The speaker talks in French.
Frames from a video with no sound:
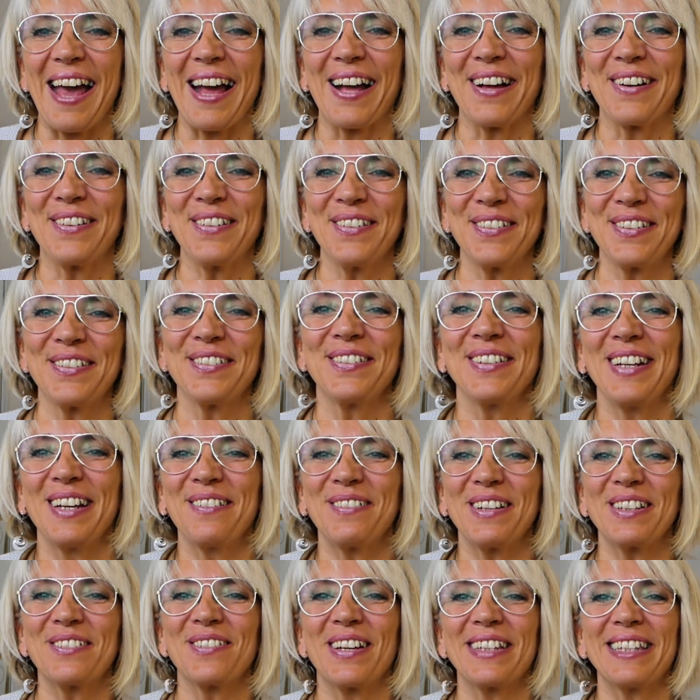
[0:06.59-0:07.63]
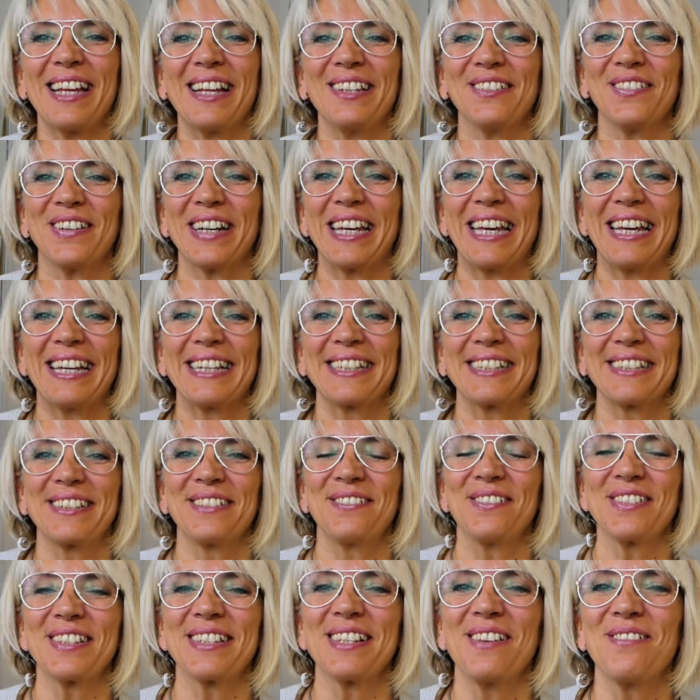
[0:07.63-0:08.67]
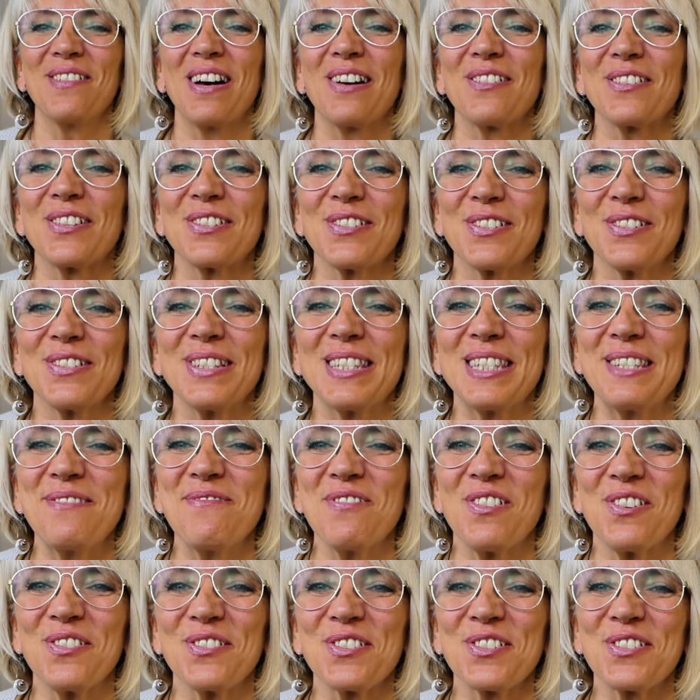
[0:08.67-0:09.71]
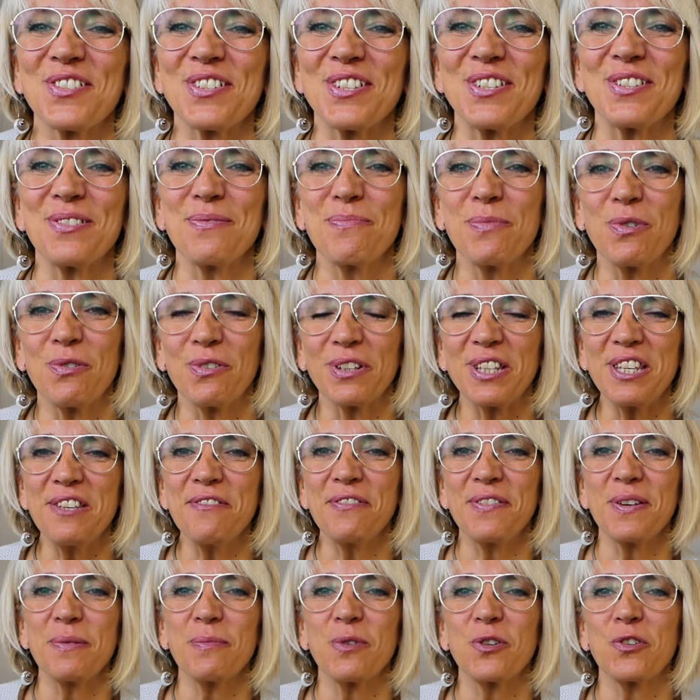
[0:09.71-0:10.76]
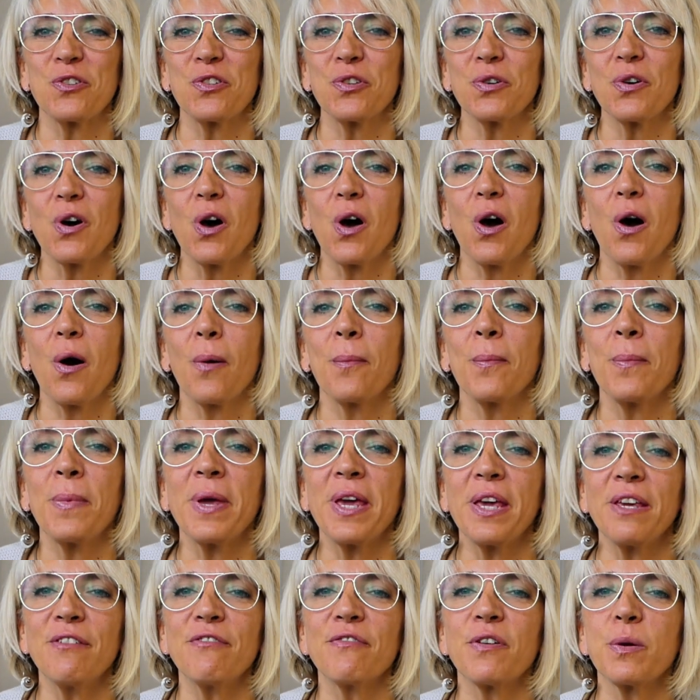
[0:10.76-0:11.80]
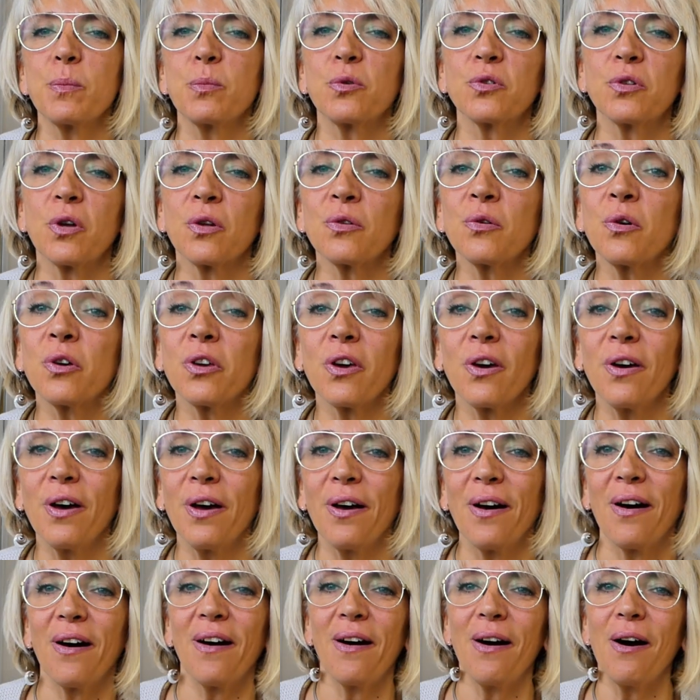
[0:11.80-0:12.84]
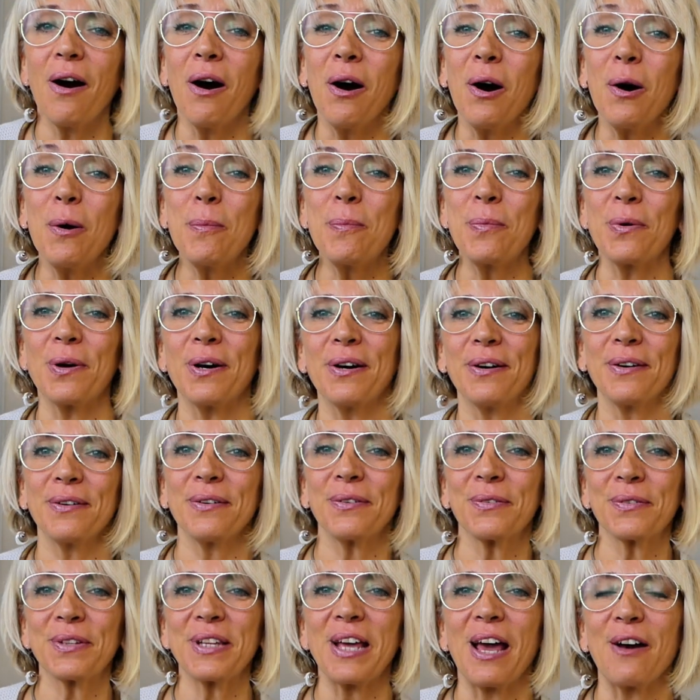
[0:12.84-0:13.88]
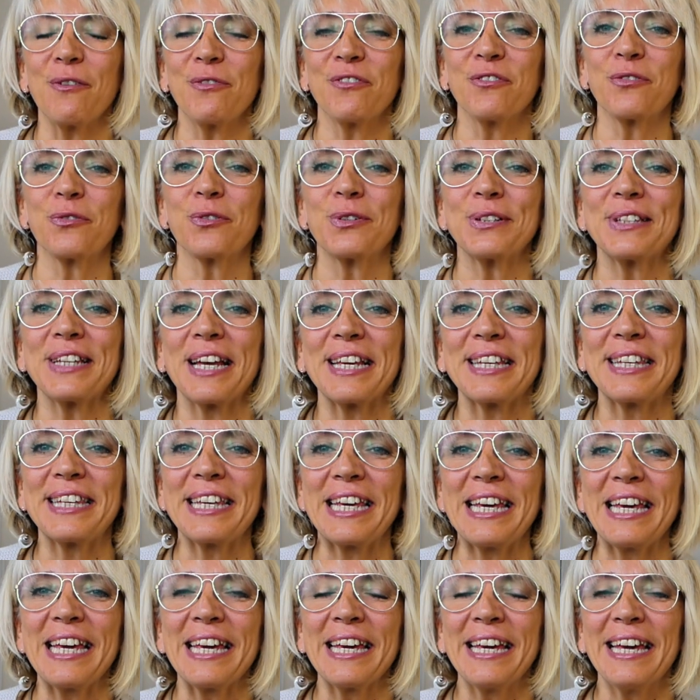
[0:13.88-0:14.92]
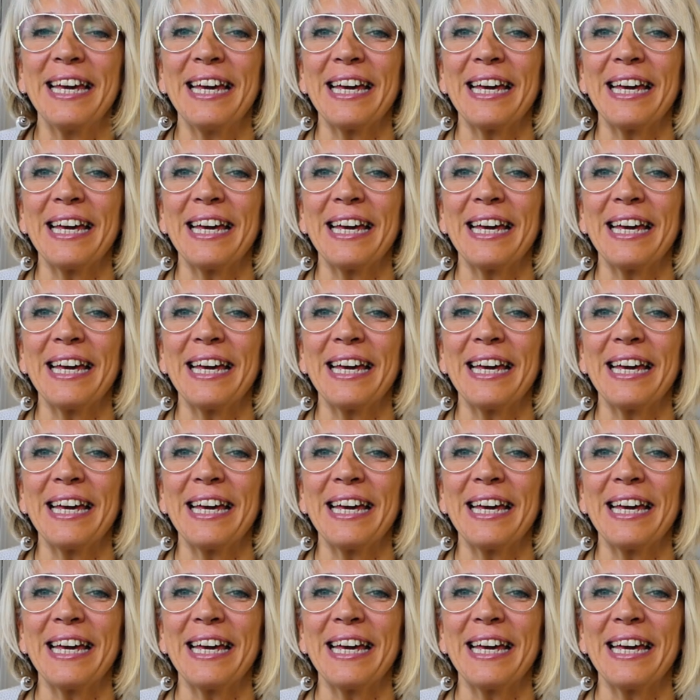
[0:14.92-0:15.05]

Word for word: Coucou les Wet adorés Comment ça va en ce dimanche Bon, il fait moche dehors, mais il fait beau dans nos cœurs. Hop, on est à fond au taquet.